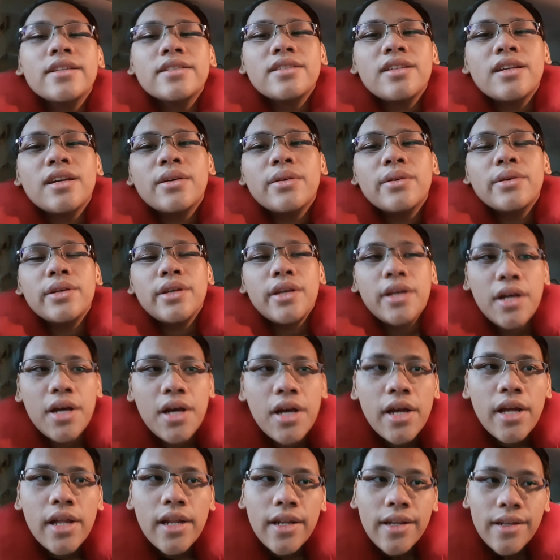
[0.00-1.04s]
So,
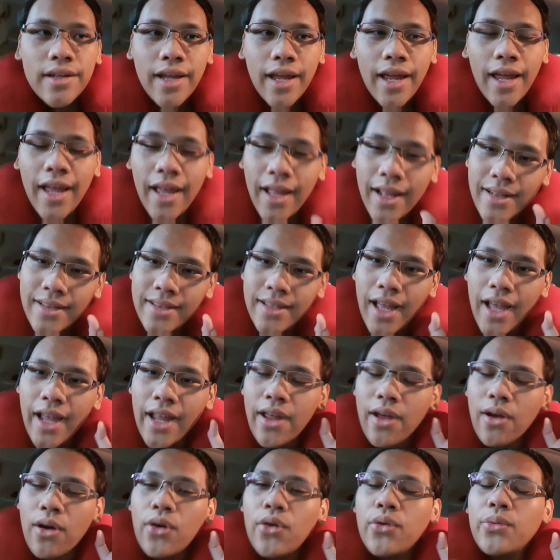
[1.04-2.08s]
yon And I
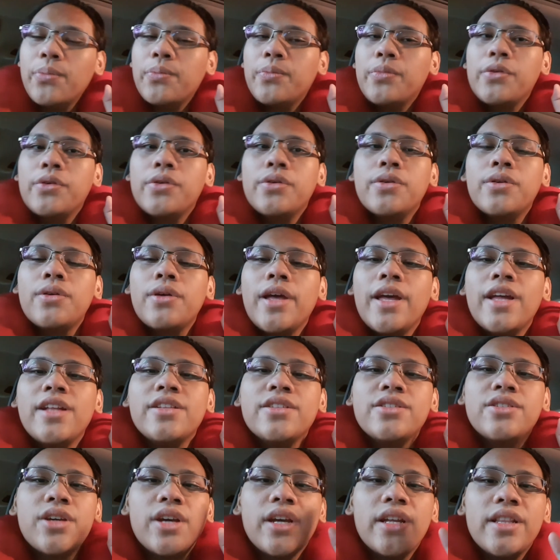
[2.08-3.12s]
hope you
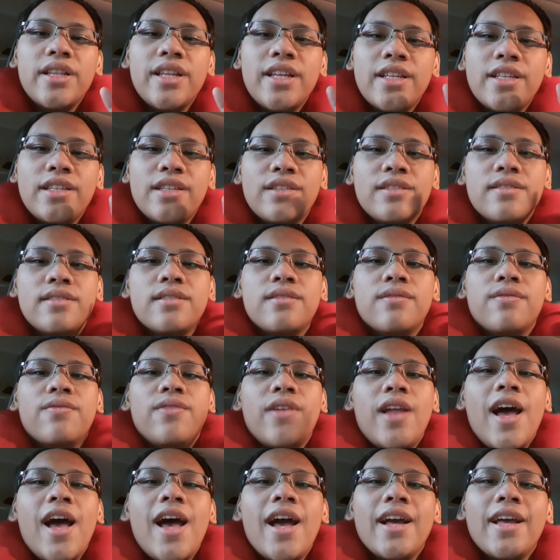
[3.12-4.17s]
enjoyed this
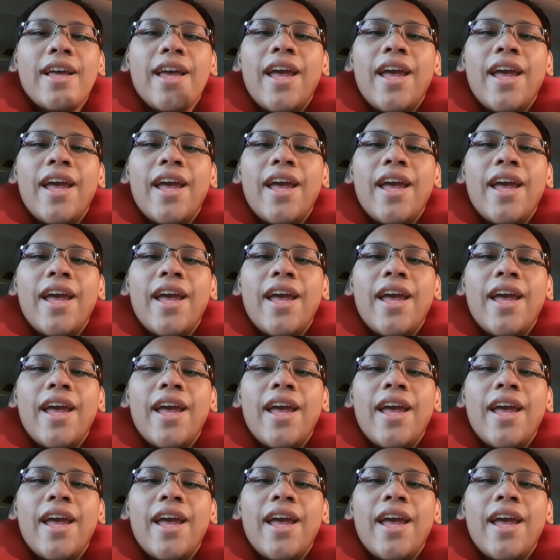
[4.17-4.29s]
vlog.